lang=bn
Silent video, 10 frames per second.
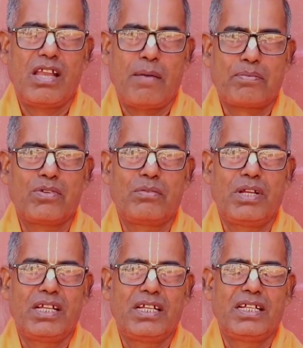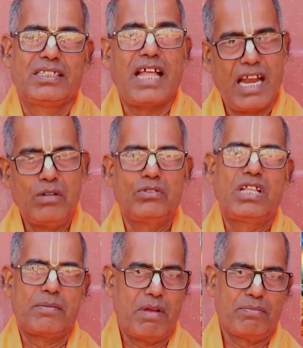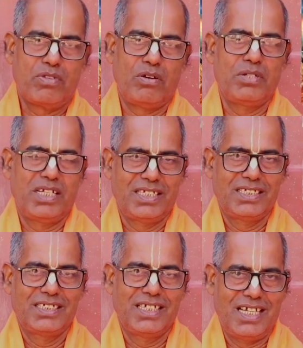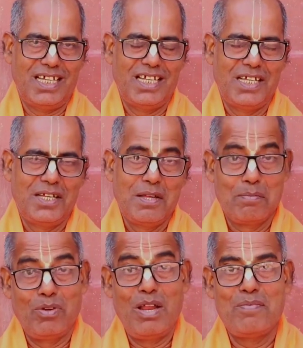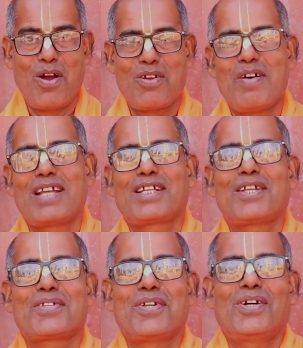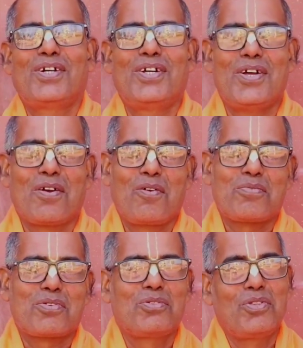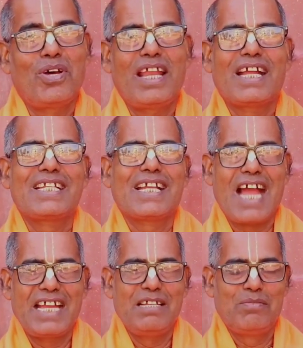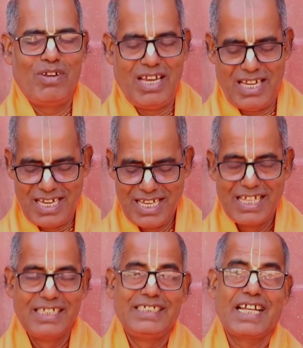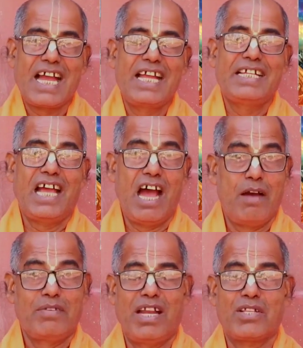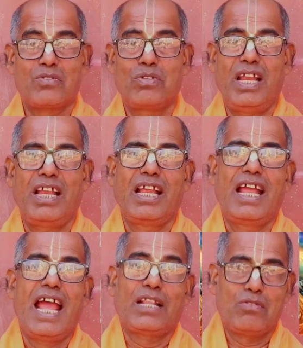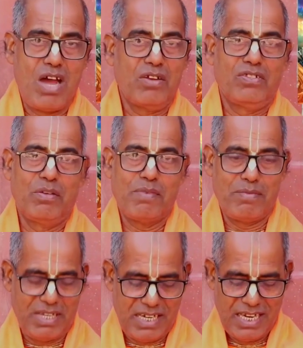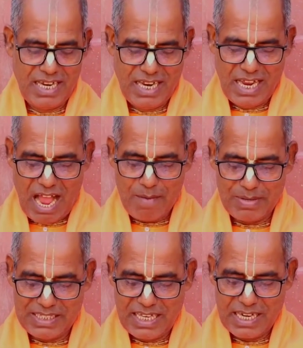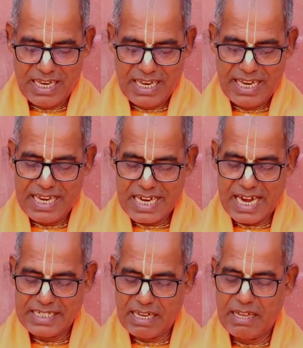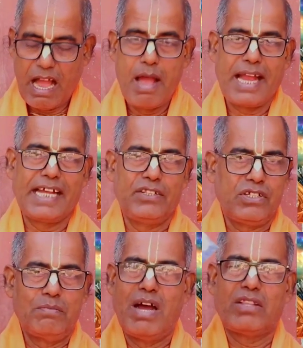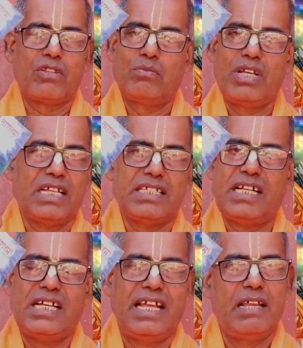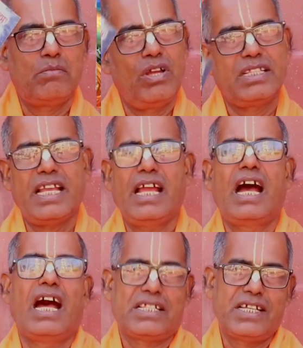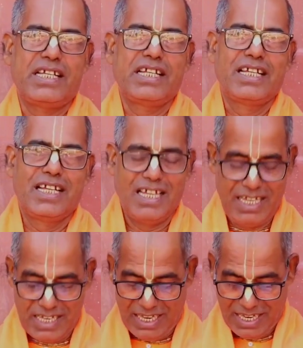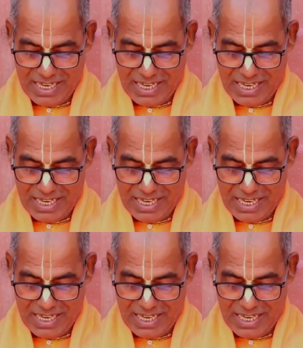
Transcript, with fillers: লাভ করবে তারাও উদ্ধারপ্রাপ্ত হবে হ্যাঁ বলে ভগবান কৃষ্ণ খুব সুন্দর একটি কাহিনী বললেন যে কাহিনীটা আপনারা শুনে এত আনন্দ পাবেন আমাদের এই কাহিনীটা একাদশী মাহাত্ম বই আছে না এই বইতে আছে হ্যাঁ